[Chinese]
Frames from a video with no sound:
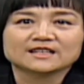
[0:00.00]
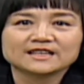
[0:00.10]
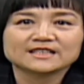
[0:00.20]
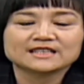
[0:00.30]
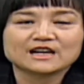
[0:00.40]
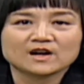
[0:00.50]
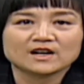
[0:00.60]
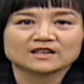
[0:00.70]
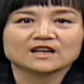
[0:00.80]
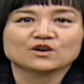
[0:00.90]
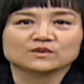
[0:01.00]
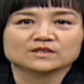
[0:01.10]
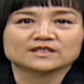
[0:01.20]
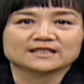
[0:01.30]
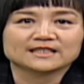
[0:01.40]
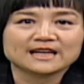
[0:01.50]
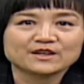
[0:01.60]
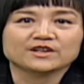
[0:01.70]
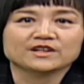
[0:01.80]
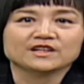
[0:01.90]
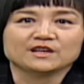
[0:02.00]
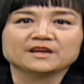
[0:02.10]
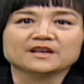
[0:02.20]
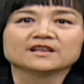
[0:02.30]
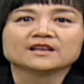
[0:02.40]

赖家王老五这个单元里面